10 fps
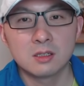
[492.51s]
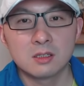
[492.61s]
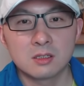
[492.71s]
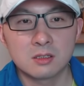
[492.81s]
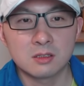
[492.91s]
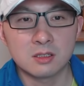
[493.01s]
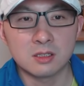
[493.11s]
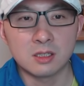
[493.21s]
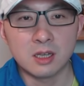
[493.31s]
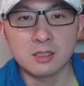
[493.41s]
是几
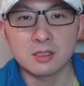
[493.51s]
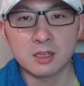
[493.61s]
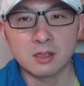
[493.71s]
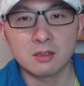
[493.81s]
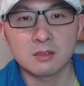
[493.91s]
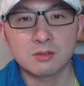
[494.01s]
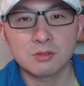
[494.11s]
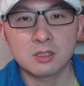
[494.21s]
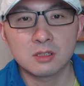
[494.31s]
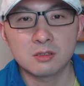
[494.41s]
年以前的，最
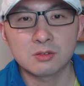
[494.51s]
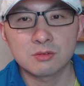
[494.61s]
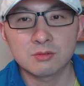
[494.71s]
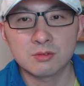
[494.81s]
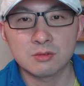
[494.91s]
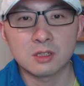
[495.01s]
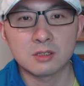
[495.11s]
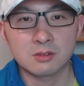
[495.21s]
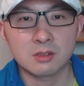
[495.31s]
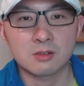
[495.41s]
新的数据呢
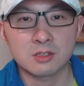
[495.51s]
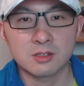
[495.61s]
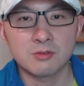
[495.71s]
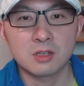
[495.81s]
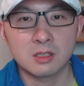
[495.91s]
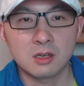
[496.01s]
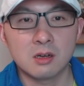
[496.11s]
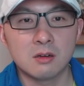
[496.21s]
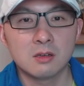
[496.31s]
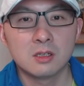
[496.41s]
就到十一月一
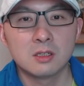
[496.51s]
号。